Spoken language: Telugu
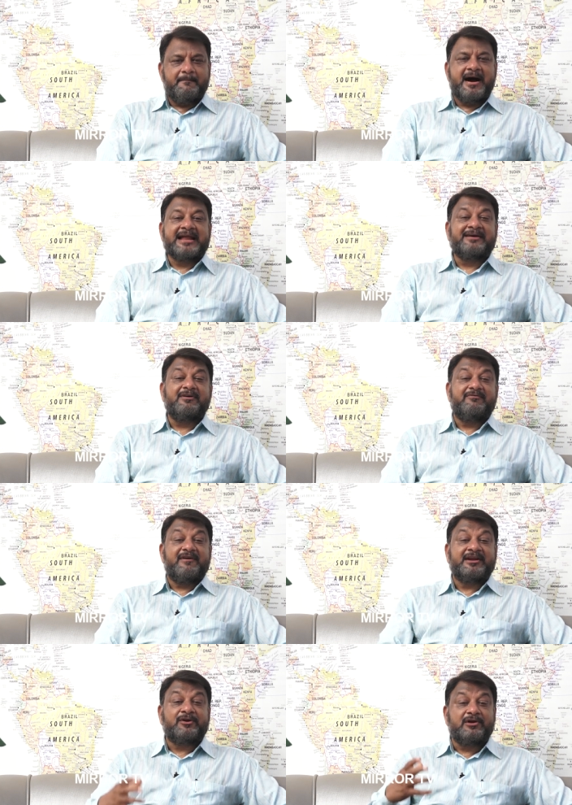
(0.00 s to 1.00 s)
మానవ
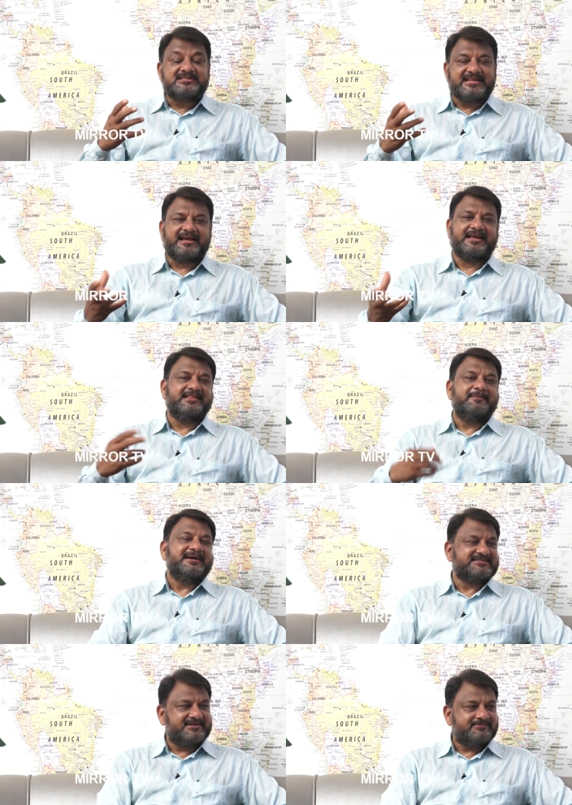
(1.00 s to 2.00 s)
వనరుల శాఖ కింద
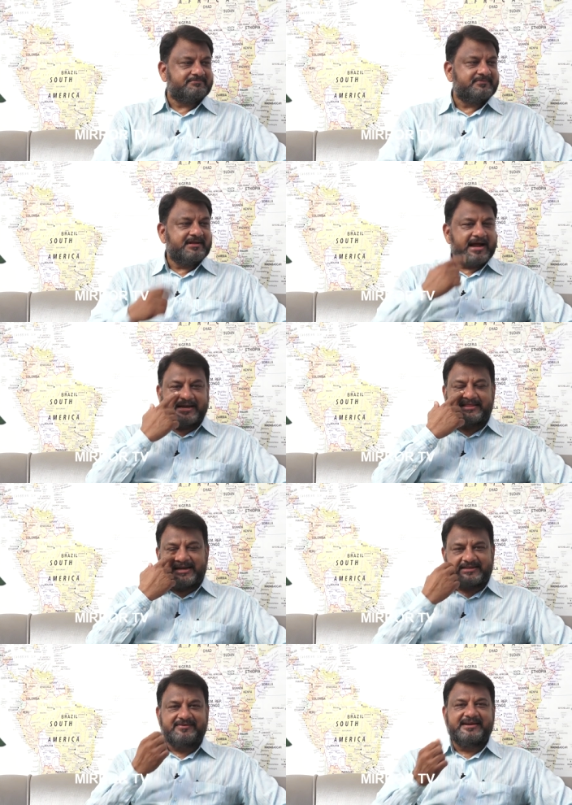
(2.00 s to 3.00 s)
మార్చాడు అంటే
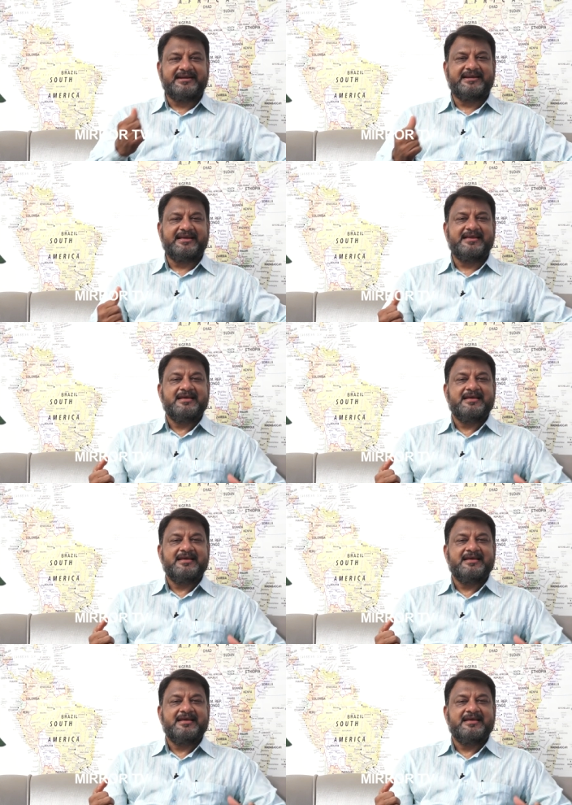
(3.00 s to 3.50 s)
దాని అర్థం ఏంటంటే